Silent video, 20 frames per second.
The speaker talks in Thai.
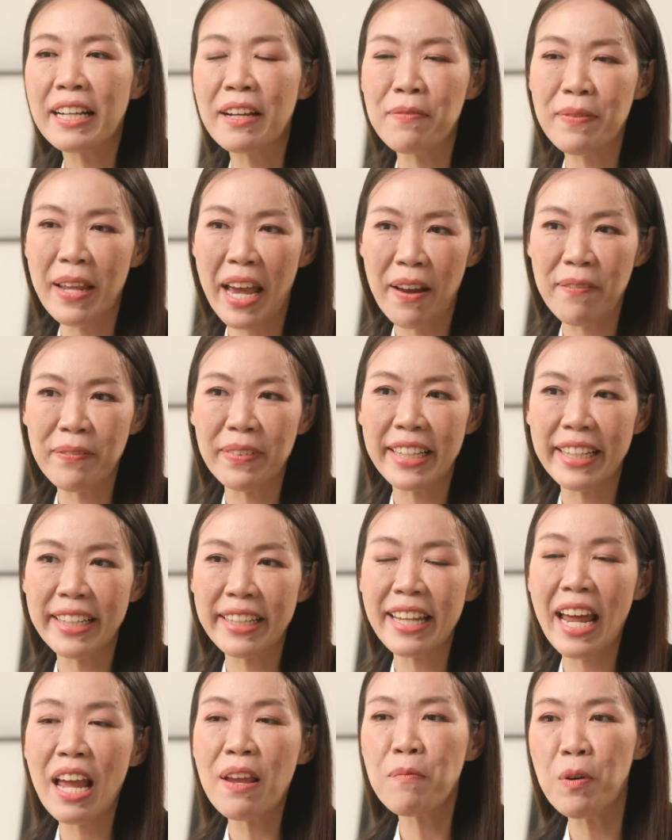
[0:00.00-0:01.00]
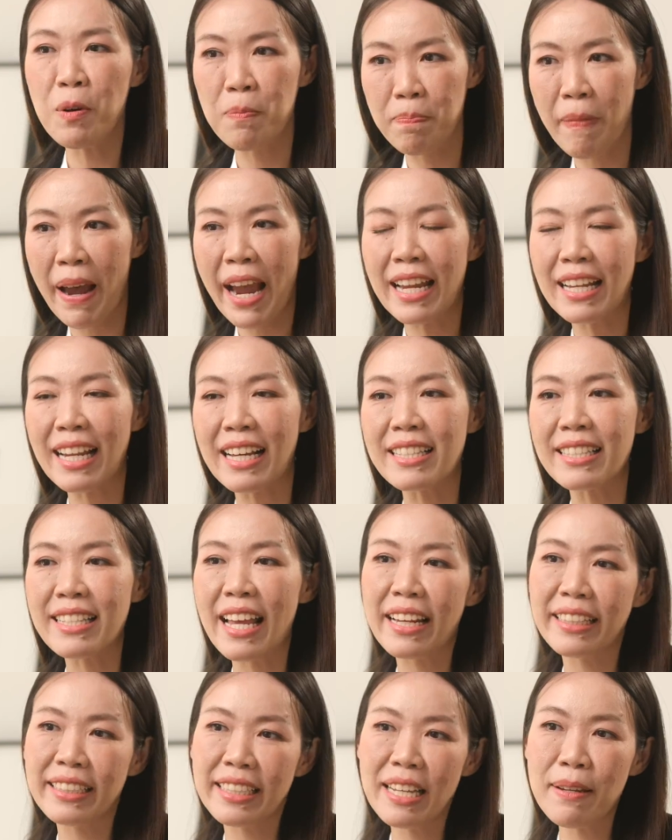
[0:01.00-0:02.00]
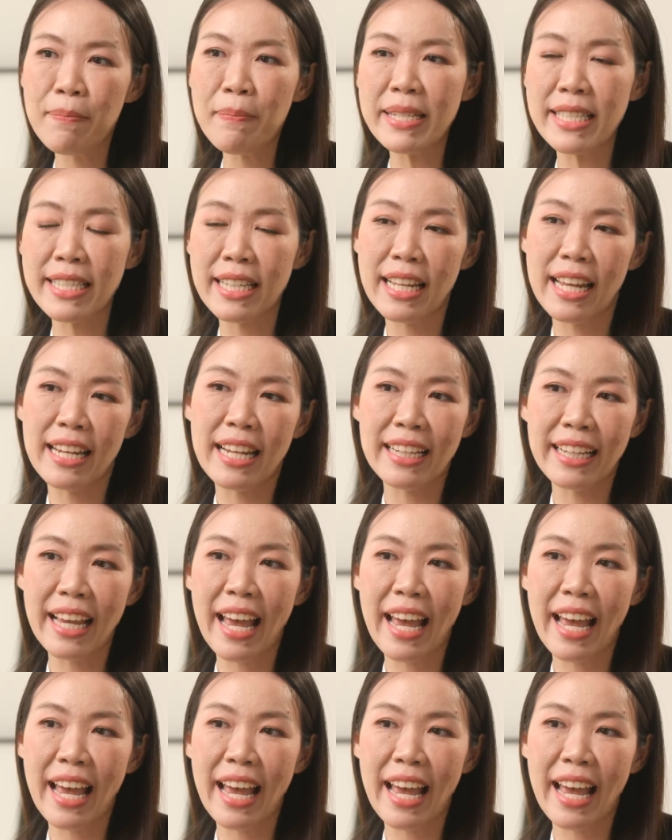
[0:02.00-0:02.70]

คำถามนี้ได้หมดไปหลังจากที่มีสถาน